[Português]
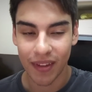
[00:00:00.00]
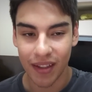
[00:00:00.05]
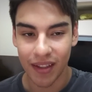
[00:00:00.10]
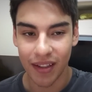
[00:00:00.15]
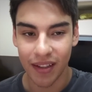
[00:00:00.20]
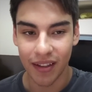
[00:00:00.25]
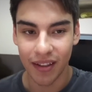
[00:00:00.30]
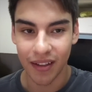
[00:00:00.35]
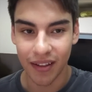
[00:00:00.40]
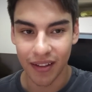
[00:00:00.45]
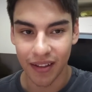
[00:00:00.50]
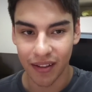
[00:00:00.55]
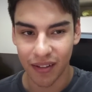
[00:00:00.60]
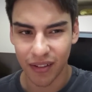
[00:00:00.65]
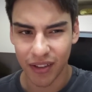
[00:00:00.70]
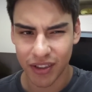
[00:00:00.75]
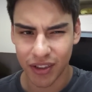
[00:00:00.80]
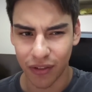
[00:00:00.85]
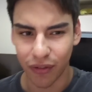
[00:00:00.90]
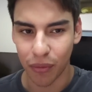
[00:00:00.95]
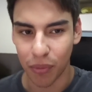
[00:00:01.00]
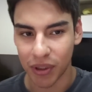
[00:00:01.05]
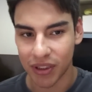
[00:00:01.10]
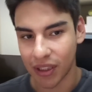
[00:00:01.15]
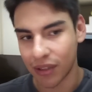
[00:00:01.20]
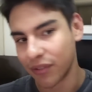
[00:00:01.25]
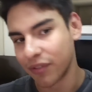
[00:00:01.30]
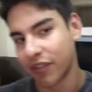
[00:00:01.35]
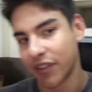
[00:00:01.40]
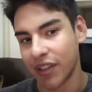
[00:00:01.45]
E acho que vou
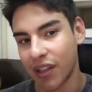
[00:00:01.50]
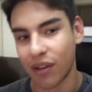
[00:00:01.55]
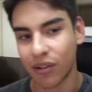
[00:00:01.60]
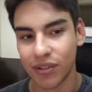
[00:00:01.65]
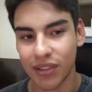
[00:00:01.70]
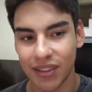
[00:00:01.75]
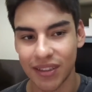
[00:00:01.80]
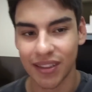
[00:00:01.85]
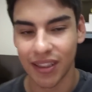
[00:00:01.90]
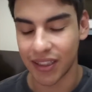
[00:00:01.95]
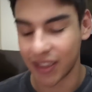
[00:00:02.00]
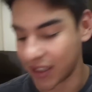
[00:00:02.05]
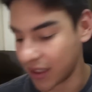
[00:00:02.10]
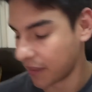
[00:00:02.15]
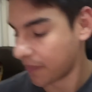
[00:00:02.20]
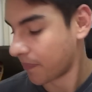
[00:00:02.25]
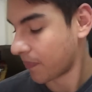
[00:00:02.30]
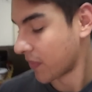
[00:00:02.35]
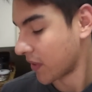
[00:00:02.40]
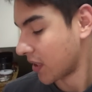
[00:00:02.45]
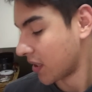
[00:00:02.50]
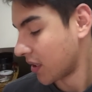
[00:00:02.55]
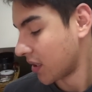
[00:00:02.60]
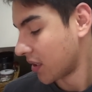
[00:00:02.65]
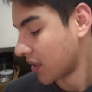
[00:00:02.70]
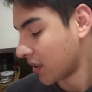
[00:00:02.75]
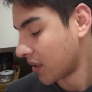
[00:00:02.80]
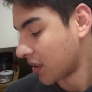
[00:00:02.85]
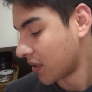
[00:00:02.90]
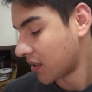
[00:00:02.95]
botar no final desse aqui.
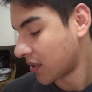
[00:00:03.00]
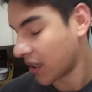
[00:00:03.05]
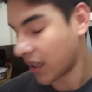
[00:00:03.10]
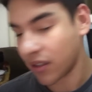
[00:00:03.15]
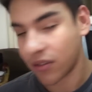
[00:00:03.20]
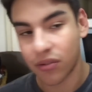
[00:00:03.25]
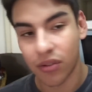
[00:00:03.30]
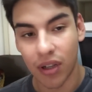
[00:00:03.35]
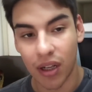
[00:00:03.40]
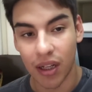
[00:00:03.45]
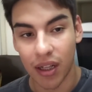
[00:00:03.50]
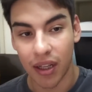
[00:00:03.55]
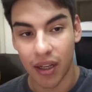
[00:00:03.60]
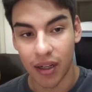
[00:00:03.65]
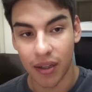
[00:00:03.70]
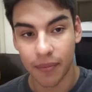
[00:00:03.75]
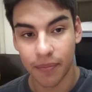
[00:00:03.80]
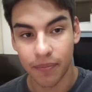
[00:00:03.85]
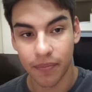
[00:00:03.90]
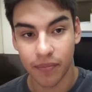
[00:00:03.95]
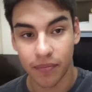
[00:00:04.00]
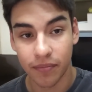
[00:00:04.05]
E é isso, galera.